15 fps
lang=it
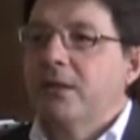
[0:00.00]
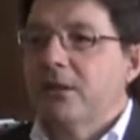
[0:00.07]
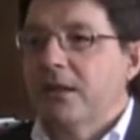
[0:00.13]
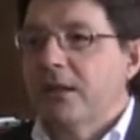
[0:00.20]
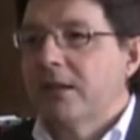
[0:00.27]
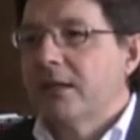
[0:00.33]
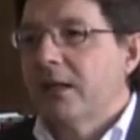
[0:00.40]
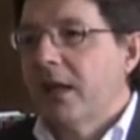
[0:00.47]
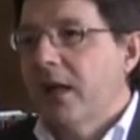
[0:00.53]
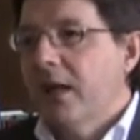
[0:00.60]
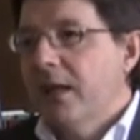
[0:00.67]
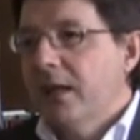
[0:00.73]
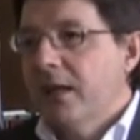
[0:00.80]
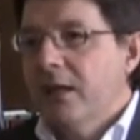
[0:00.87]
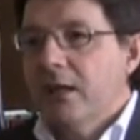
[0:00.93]

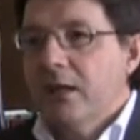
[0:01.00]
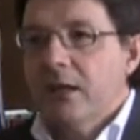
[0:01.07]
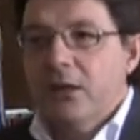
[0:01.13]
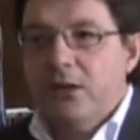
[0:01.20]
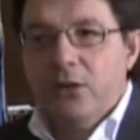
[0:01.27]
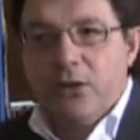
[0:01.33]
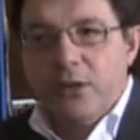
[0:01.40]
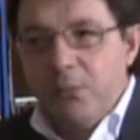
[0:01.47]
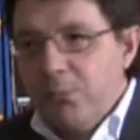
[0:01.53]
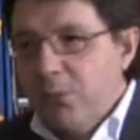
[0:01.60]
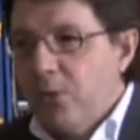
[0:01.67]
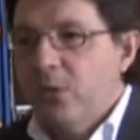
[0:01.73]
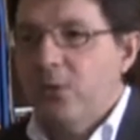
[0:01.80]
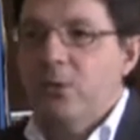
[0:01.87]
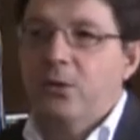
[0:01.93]
orientale non è
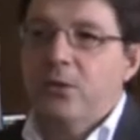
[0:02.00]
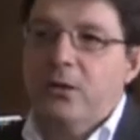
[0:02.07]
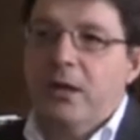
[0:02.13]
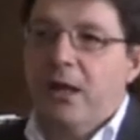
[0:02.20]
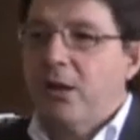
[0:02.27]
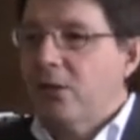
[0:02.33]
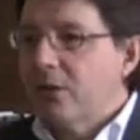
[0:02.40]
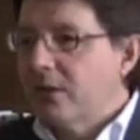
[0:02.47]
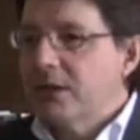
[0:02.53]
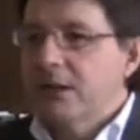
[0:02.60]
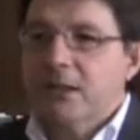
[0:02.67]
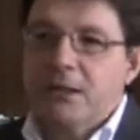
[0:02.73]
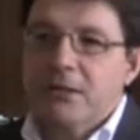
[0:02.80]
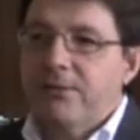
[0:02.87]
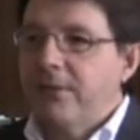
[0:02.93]
più la
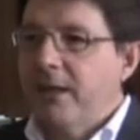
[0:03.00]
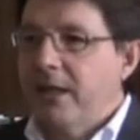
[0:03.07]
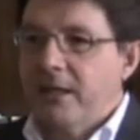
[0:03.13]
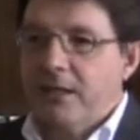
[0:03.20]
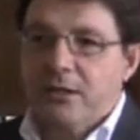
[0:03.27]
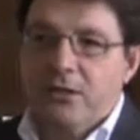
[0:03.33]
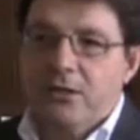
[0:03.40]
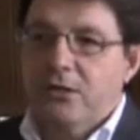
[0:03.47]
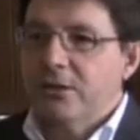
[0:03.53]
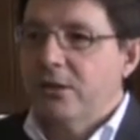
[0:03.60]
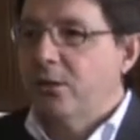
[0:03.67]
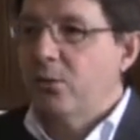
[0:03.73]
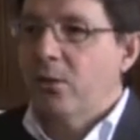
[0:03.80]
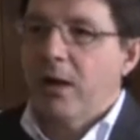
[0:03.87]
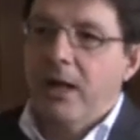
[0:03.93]
cortina di ferro di
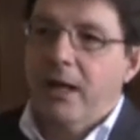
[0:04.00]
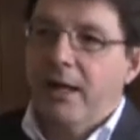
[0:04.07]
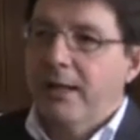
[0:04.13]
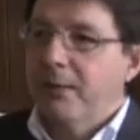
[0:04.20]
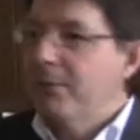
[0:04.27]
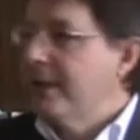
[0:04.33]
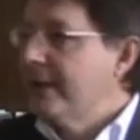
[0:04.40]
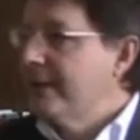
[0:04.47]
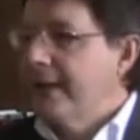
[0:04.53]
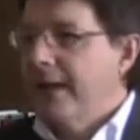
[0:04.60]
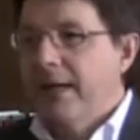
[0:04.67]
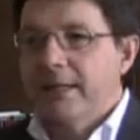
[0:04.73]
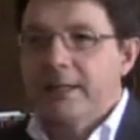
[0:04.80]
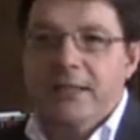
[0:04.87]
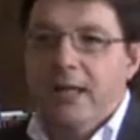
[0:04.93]
qua la
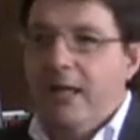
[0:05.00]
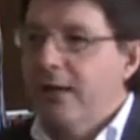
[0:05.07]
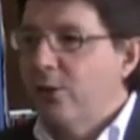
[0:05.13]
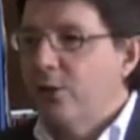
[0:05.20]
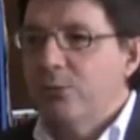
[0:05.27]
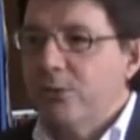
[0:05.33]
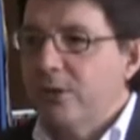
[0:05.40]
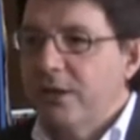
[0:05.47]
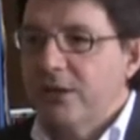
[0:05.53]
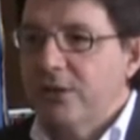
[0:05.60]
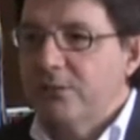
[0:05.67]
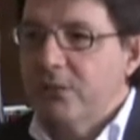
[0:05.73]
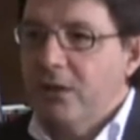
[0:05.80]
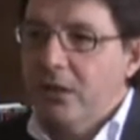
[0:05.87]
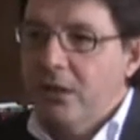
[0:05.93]
libertà, di là il
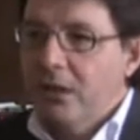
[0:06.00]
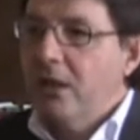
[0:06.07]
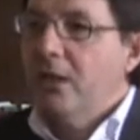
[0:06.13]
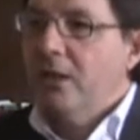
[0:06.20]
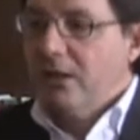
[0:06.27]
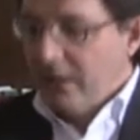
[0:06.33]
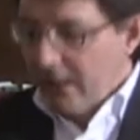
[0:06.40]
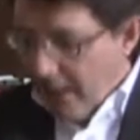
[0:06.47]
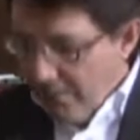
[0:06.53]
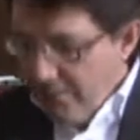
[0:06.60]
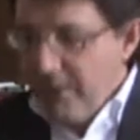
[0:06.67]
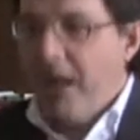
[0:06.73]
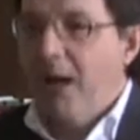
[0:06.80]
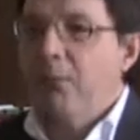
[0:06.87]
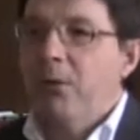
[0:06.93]
comunismo,
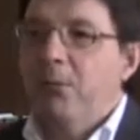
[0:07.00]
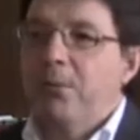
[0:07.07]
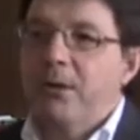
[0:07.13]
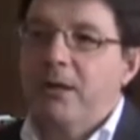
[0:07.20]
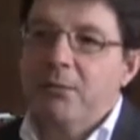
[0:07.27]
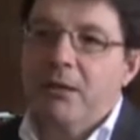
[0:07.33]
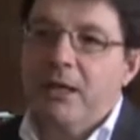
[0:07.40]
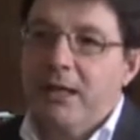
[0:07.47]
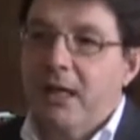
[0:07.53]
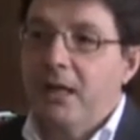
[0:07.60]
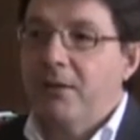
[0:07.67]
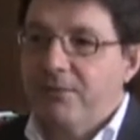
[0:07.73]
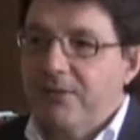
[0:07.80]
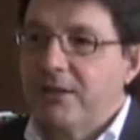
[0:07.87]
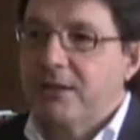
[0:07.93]
abbiamo un problema
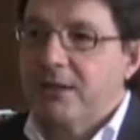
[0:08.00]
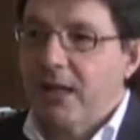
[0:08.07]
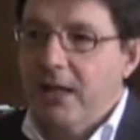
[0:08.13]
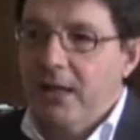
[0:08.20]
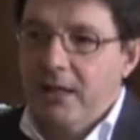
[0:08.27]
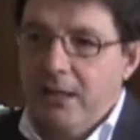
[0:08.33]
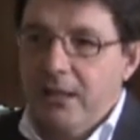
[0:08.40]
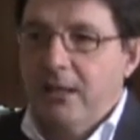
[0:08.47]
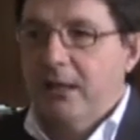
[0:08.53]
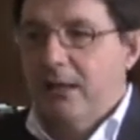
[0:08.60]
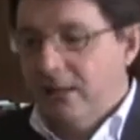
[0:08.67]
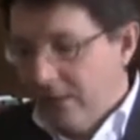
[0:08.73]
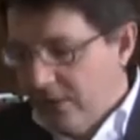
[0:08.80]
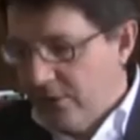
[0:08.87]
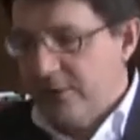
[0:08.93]
reale
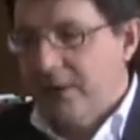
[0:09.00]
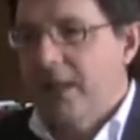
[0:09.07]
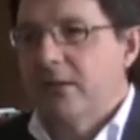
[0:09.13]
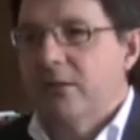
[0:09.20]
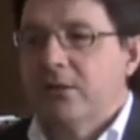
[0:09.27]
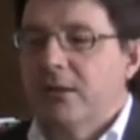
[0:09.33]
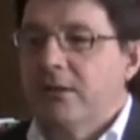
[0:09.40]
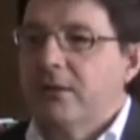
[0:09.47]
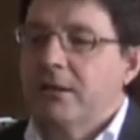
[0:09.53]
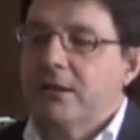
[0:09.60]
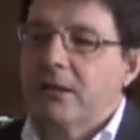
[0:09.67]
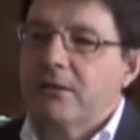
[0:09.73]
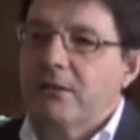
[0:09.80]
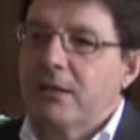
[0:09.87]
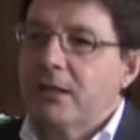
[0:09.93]
fiscale, lo Stato deve
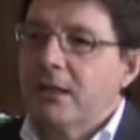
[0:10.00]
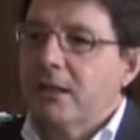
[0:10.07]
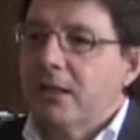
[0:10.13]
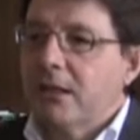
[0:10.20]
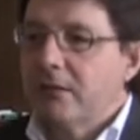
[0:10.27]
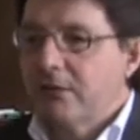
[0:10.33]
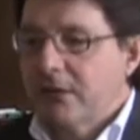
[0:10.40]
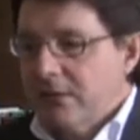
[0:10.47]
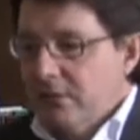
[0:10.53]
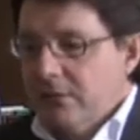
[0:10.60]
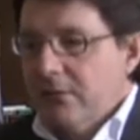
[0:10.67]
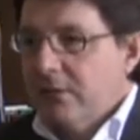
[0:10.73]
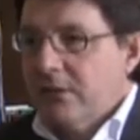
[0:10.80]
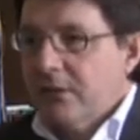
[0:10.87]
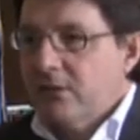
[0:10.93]
intervenire, Questo
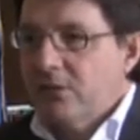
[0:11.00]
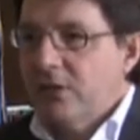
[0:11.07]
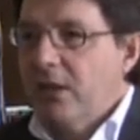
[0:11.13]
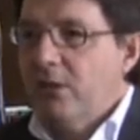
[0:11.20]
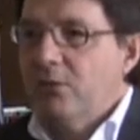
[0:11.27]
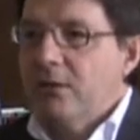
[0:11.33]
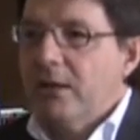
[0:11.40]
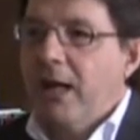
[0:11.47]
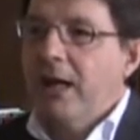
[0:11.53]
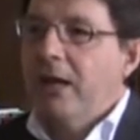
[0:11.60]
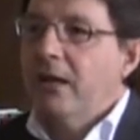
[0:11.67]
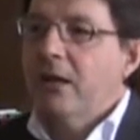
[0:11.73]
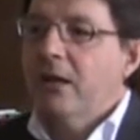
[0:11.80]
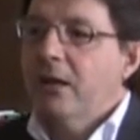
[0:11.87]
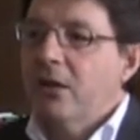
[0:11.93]
non c'è una
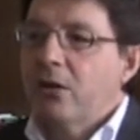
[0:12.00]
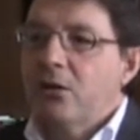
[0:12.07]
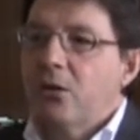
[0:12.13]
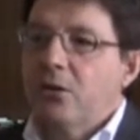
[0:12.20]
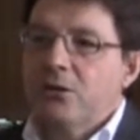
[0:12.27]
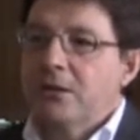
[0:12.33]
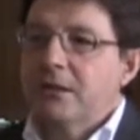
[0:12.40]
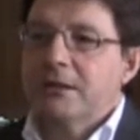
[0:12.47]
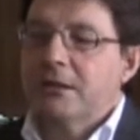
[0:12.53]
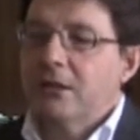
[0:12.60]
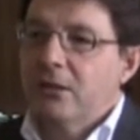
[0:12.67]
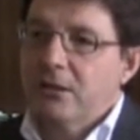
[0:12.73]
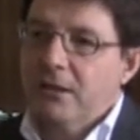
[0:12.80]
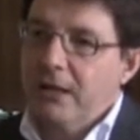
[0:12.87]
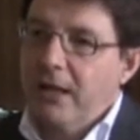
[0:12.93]

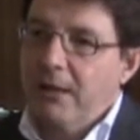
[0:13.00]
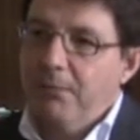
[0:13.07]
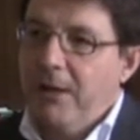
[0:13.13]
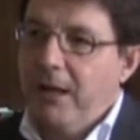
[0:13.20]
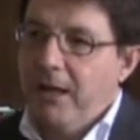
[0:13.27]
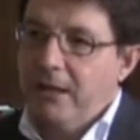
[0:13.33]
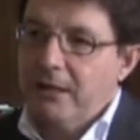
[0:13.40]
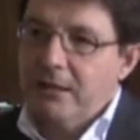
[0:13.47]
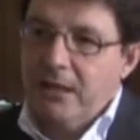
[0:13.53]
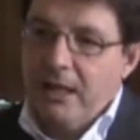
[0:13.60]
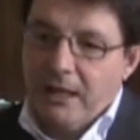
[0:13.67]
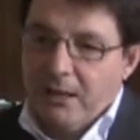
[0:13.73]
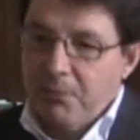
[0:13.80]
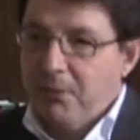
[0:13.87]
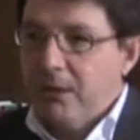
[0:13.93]
condizione a parte,
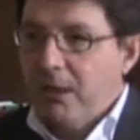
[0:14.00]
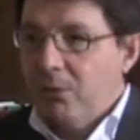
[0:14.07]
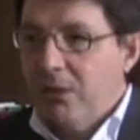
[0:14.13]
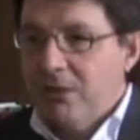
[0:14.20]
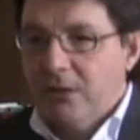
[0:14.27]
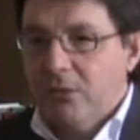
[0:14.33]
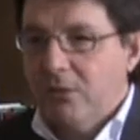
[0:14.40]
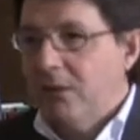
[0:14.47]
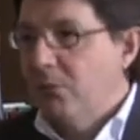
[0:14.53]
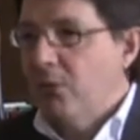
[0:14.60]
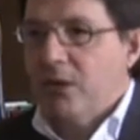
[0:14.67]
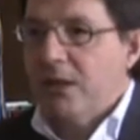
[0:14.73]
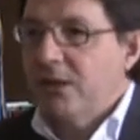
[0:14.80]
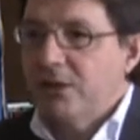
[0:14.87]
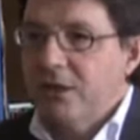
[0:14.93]
anche perché questa è
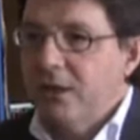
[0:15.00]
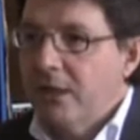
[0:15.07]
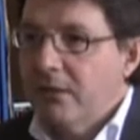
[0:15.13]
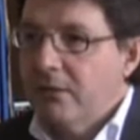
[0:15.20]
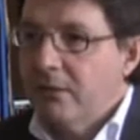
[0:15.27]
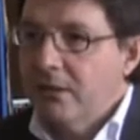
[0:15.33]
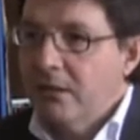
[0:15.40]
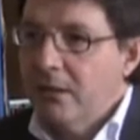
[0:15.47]
un'emorragia.